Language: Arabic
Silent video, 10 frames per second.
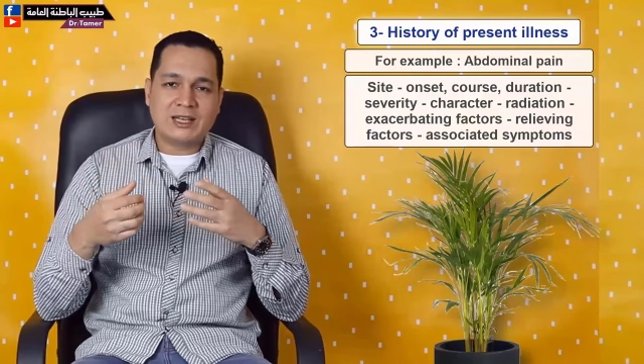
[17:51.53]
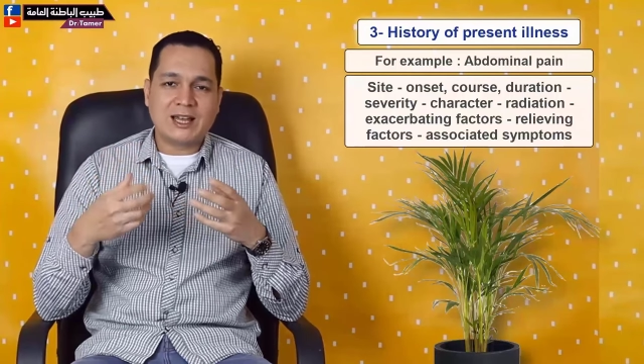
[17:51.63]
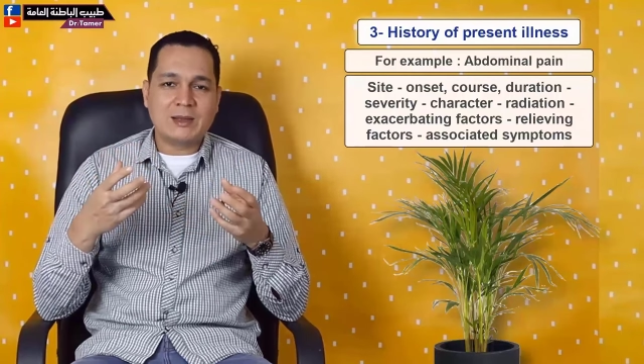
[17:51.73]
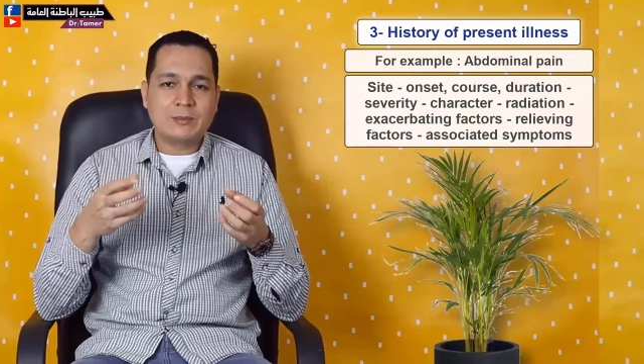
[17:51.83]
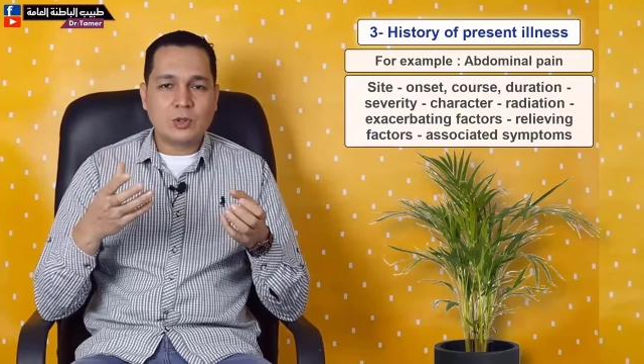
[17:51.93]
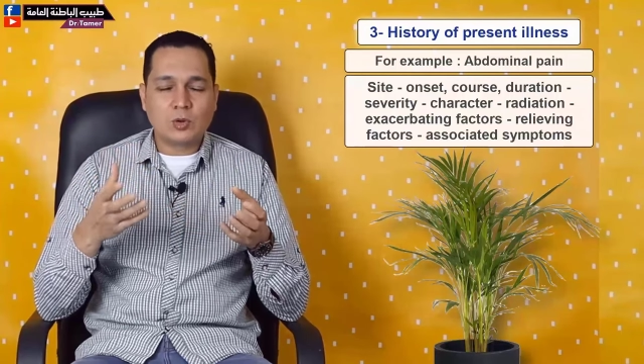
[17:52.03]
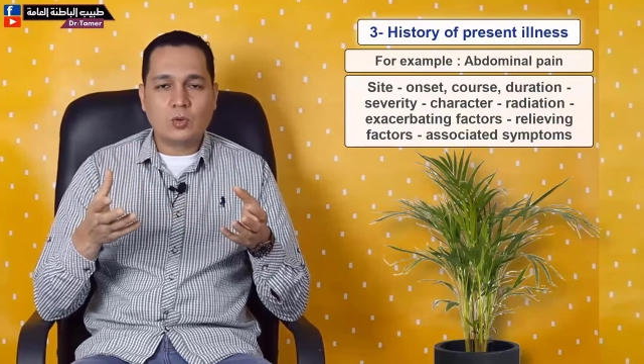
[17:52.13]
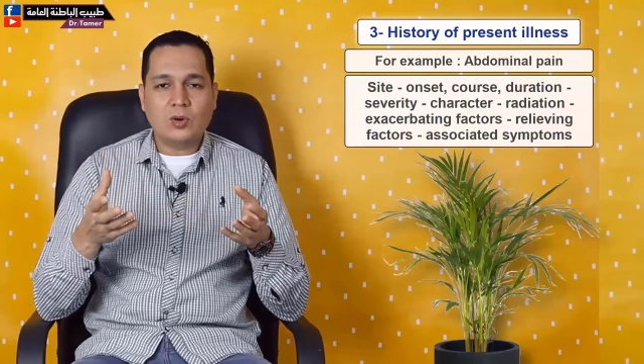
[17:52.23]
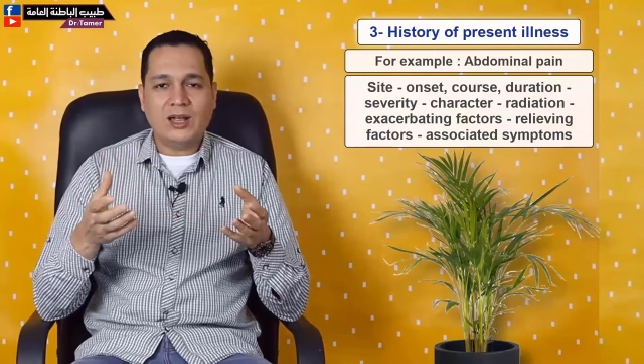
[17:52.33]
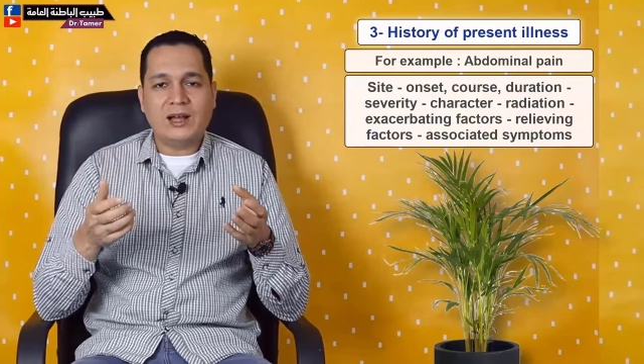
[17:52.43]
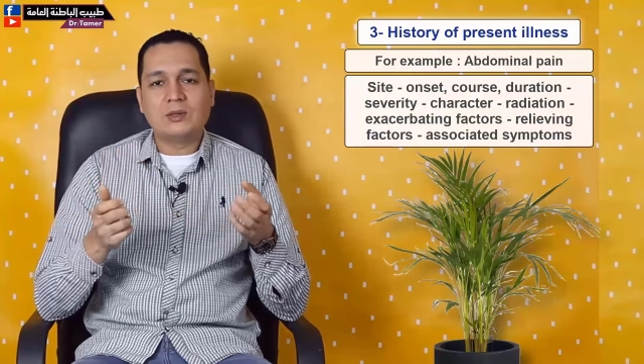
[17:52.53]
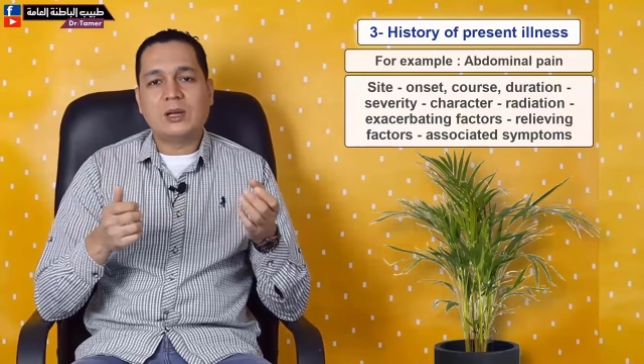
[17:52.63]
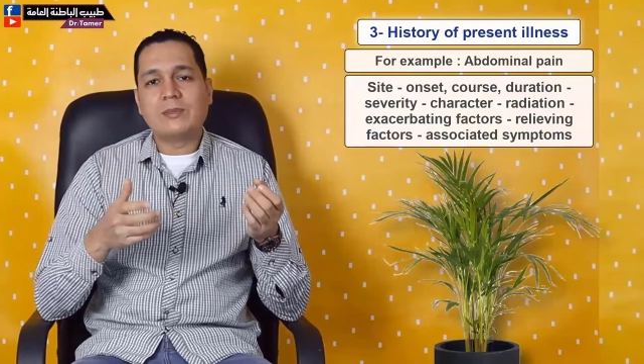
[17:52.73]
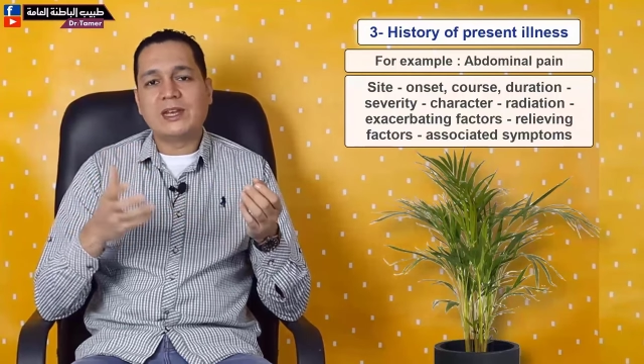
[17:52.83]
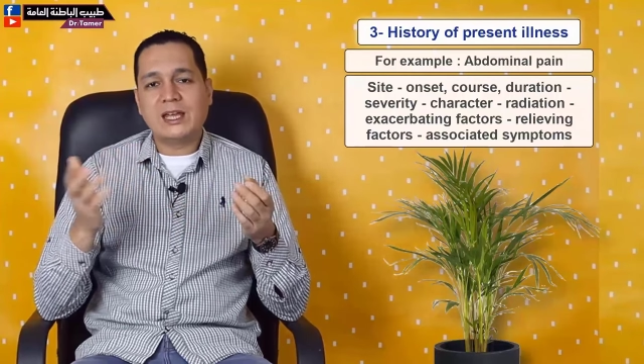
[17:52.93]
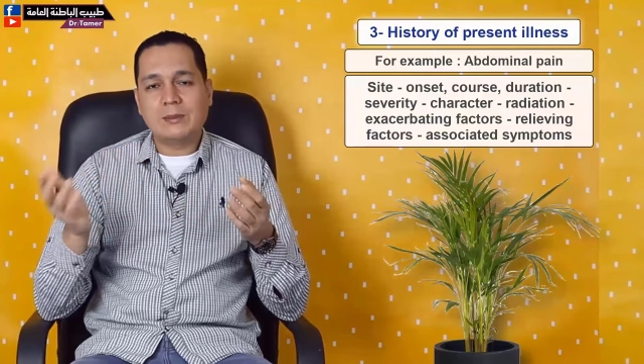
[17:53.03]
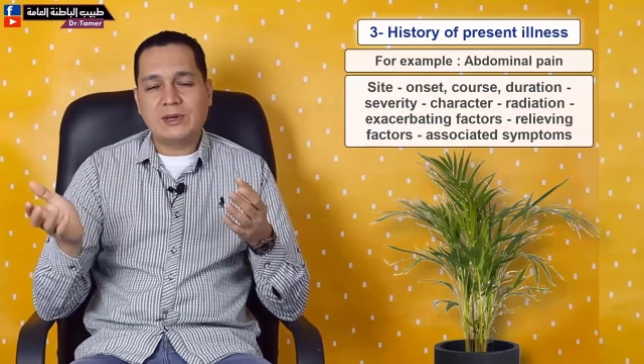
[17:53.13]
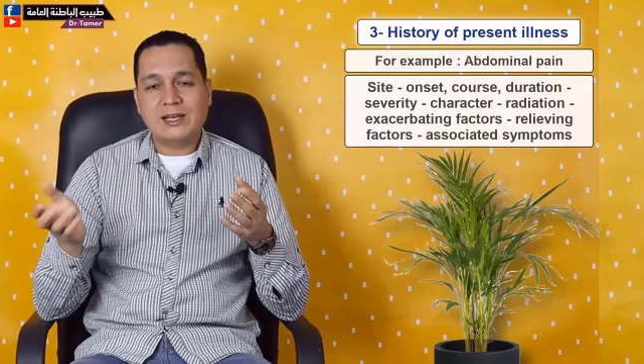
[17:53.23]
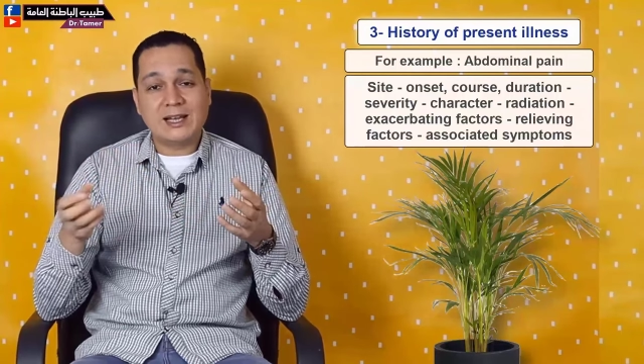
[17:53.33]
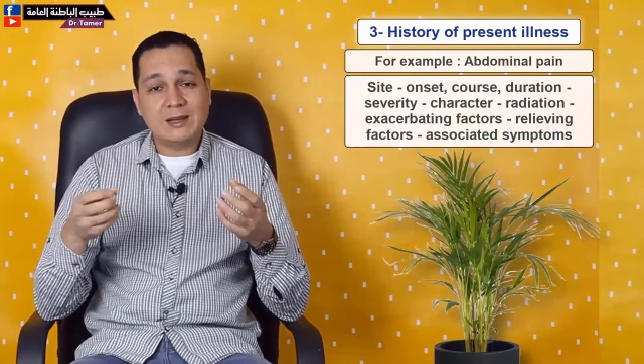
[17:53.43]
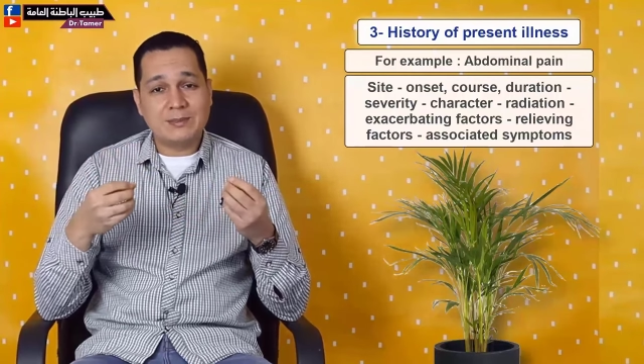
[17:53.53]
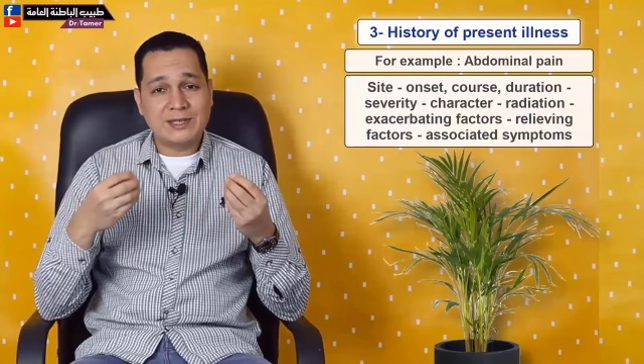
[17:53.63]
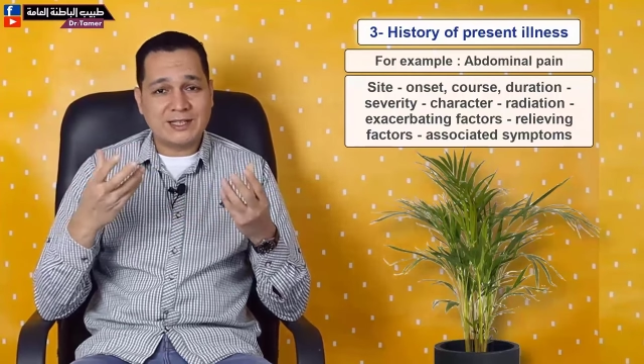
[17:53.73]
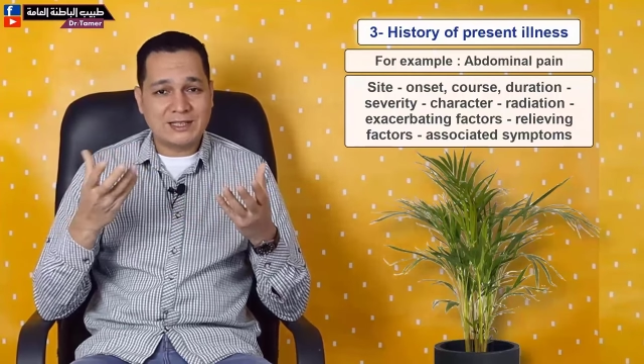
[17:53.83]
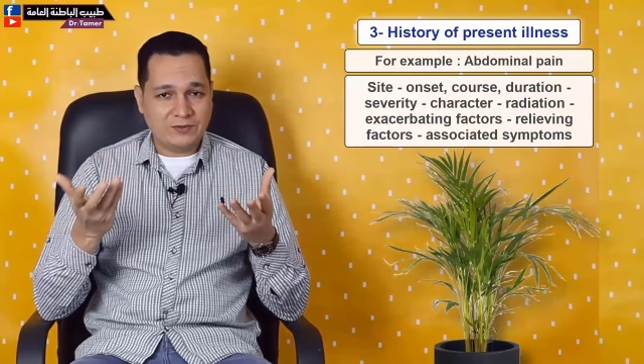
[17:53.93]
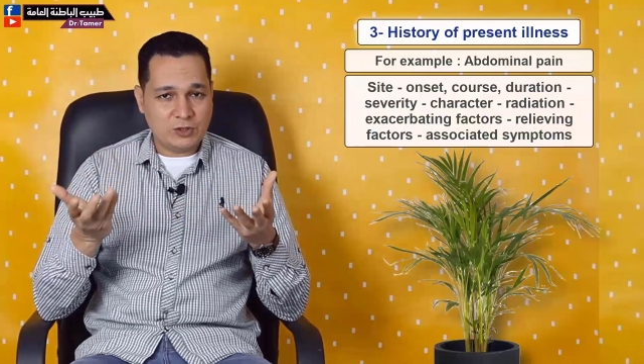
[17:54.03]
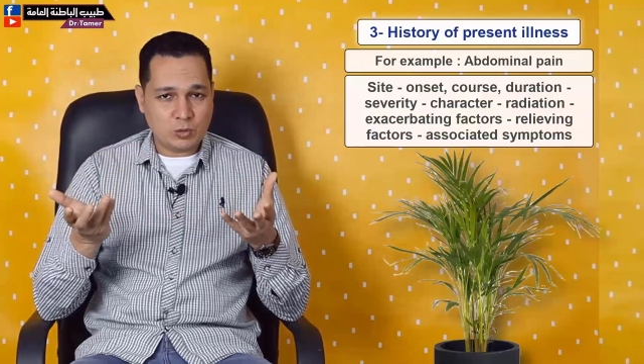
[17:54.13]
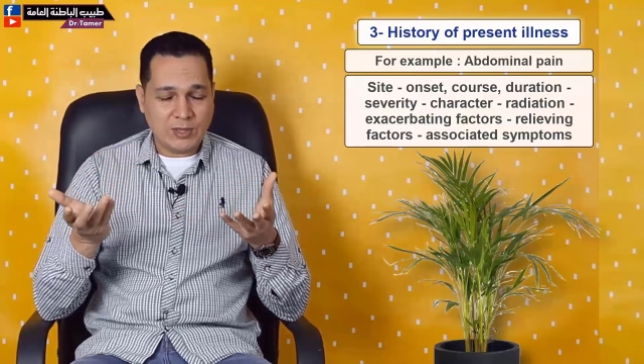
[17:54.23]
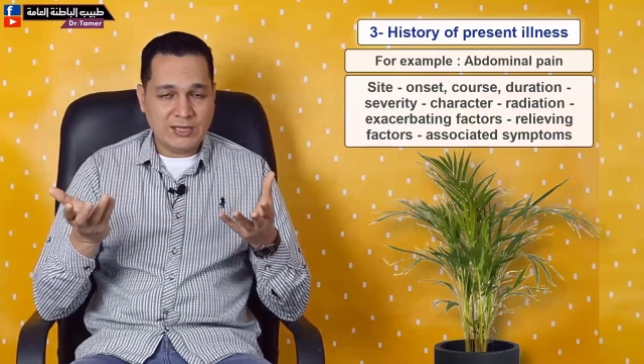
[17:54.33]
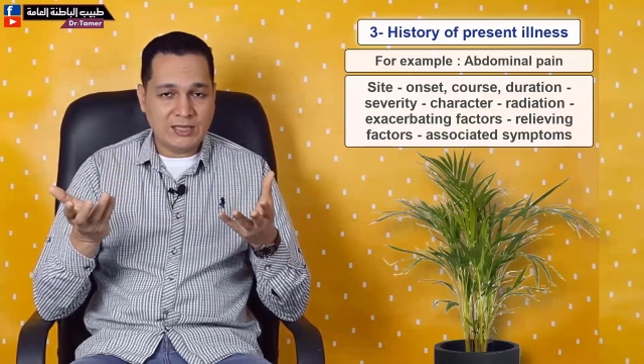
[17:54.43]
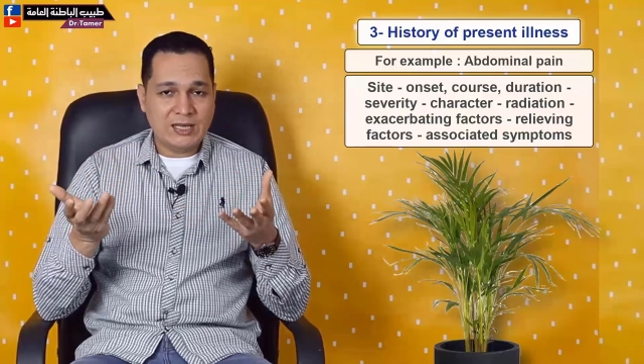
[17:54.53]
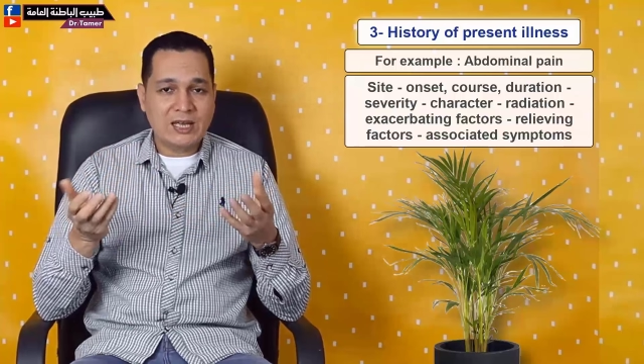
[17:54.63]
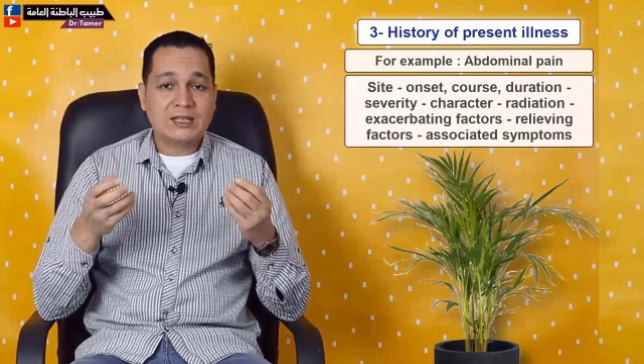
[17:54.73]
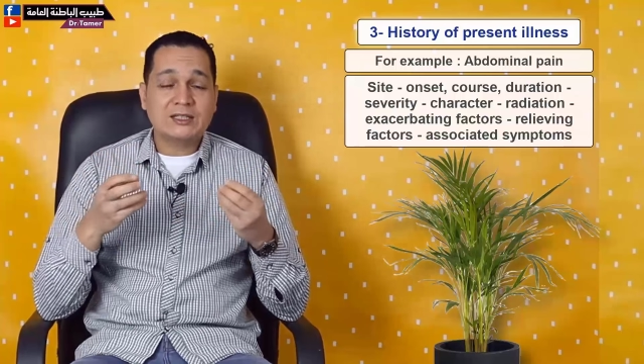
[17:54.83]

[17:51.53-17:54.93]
الألم بيروح أو لما نام الألم بيختفي شوية